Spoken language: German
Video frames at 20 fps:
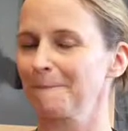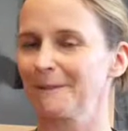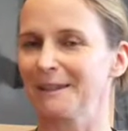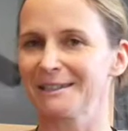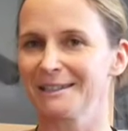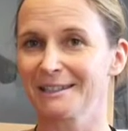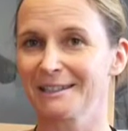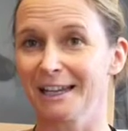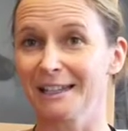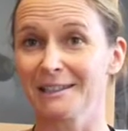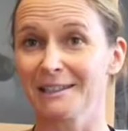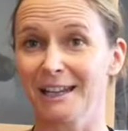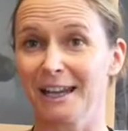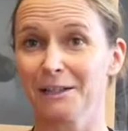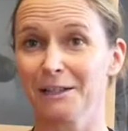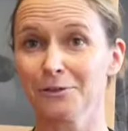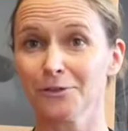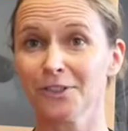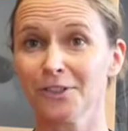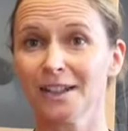Das ist ganz
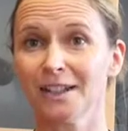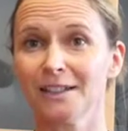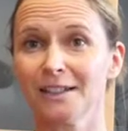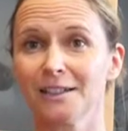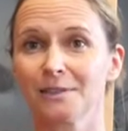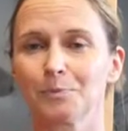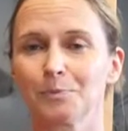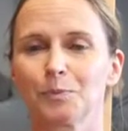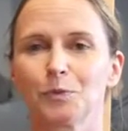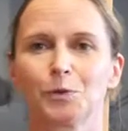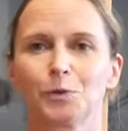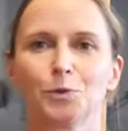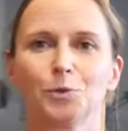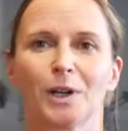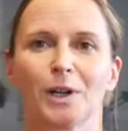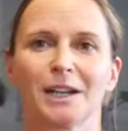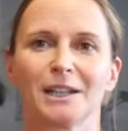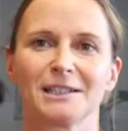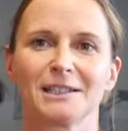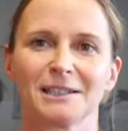einfach. Du
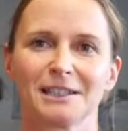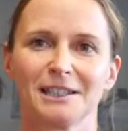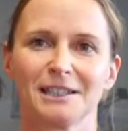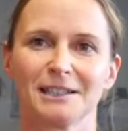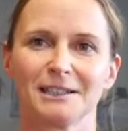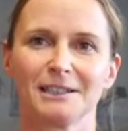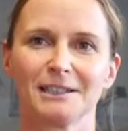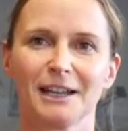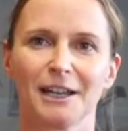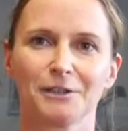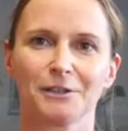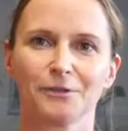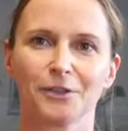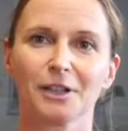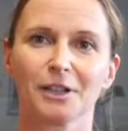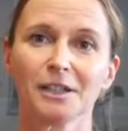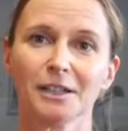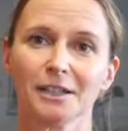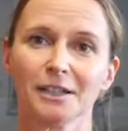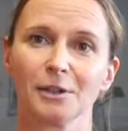registrierst dich
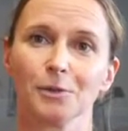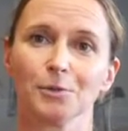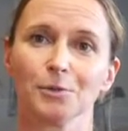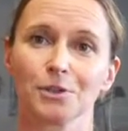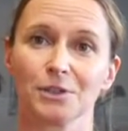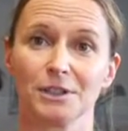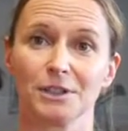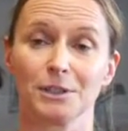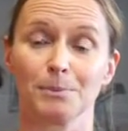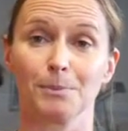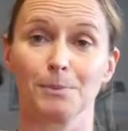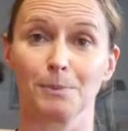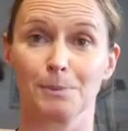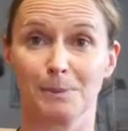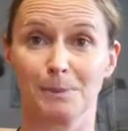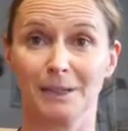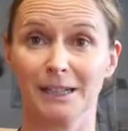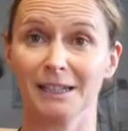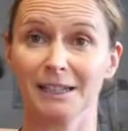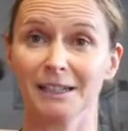einfach hier unter diesem
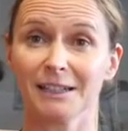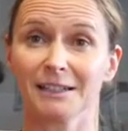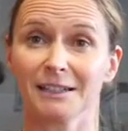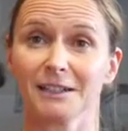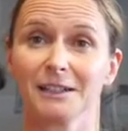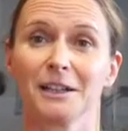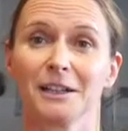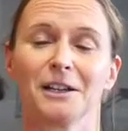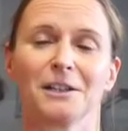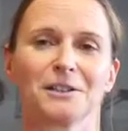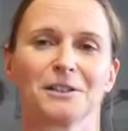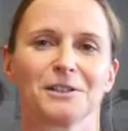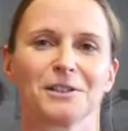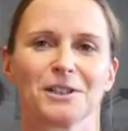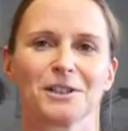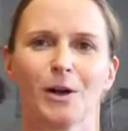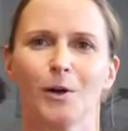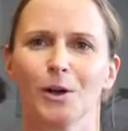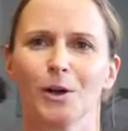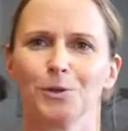Link. Das
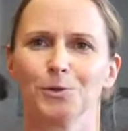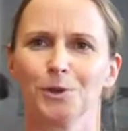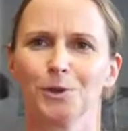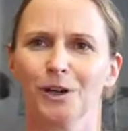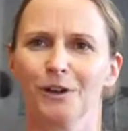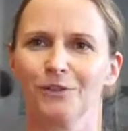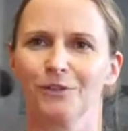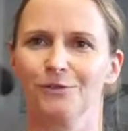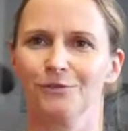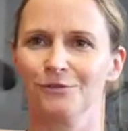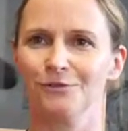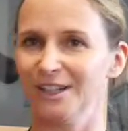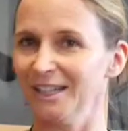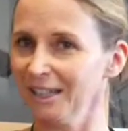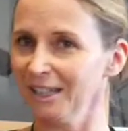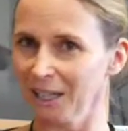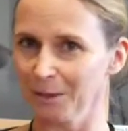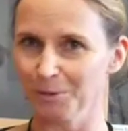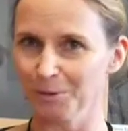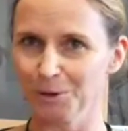dauert nur
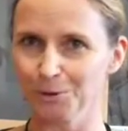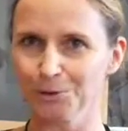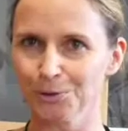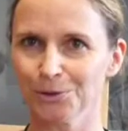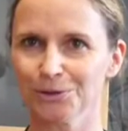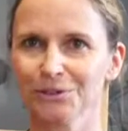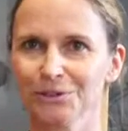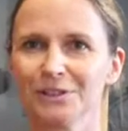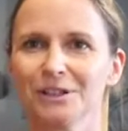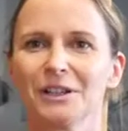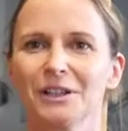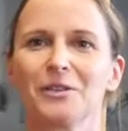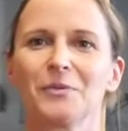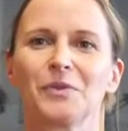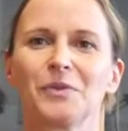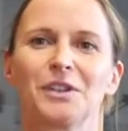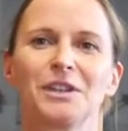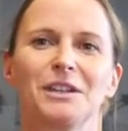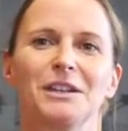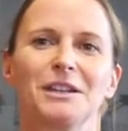wenige Minuten.
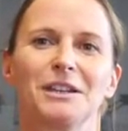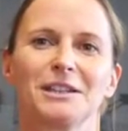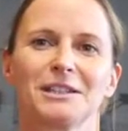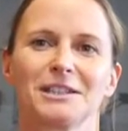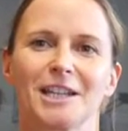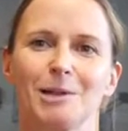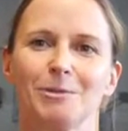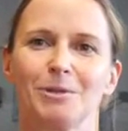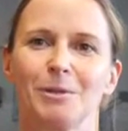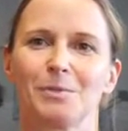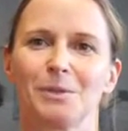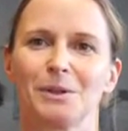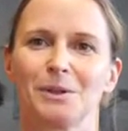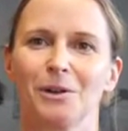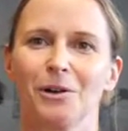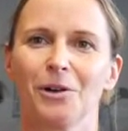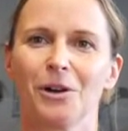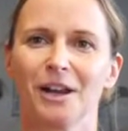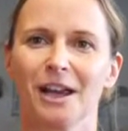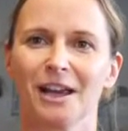Ich selber bin
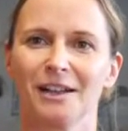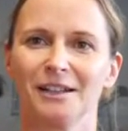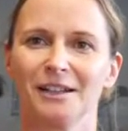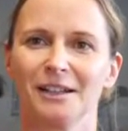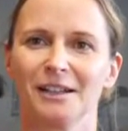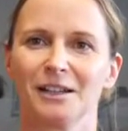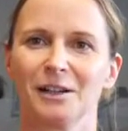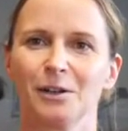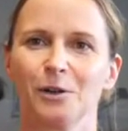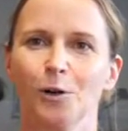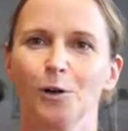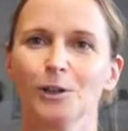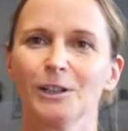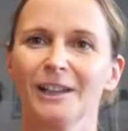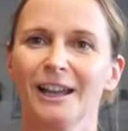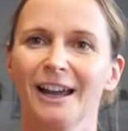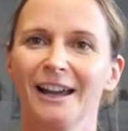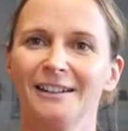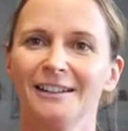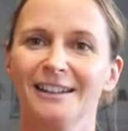auch keine
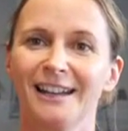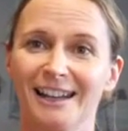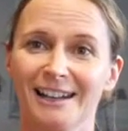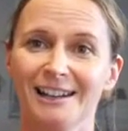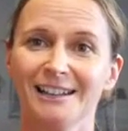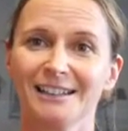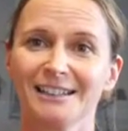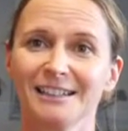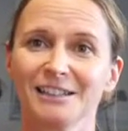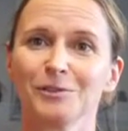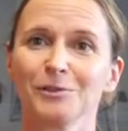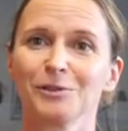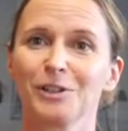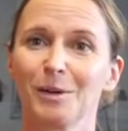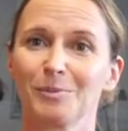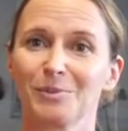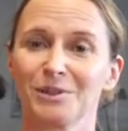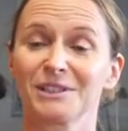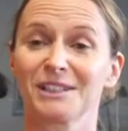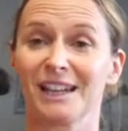Online-Heldin und
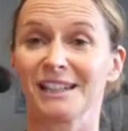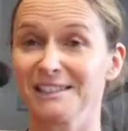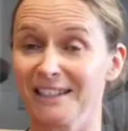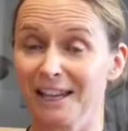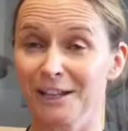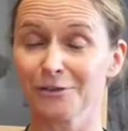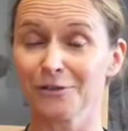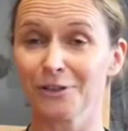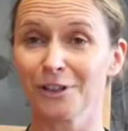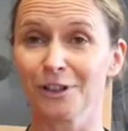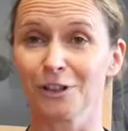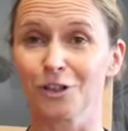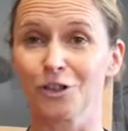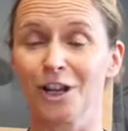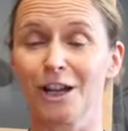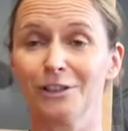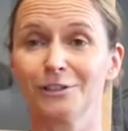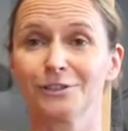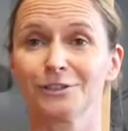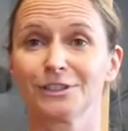habe das ganz einfach
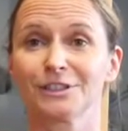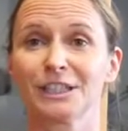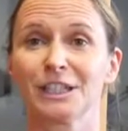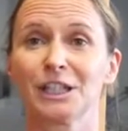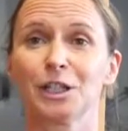geschafft.